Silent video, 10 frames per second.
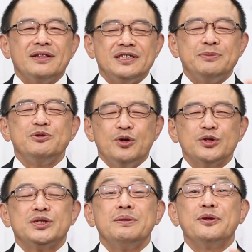自分
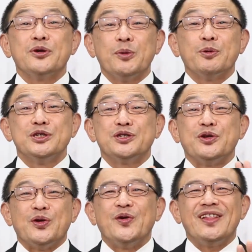を罪人の
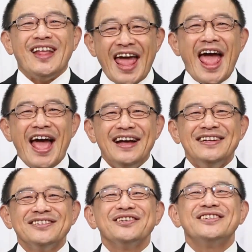ポジションに置いて
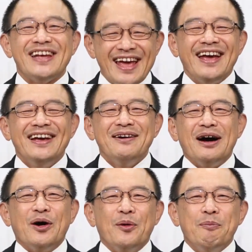そして
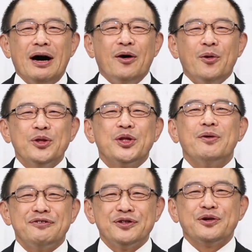あの、まあ、本当
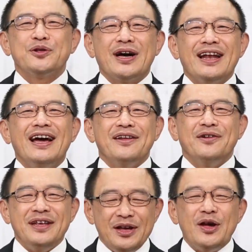はそんなことがないの
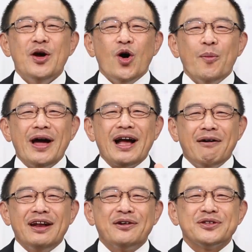にお前が
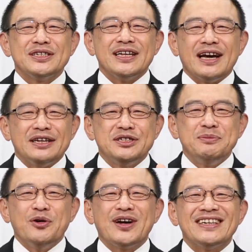悪いことしたから
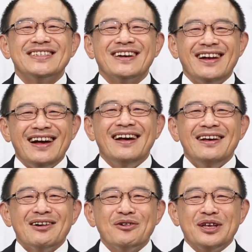罪を犯したから
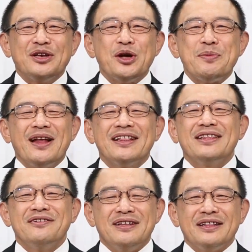こんなひどい目に遭っ
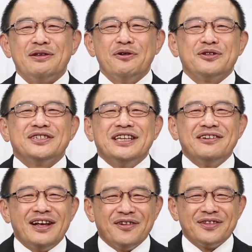てるんだって言おうとして
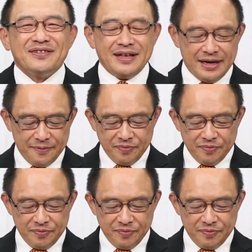るだろう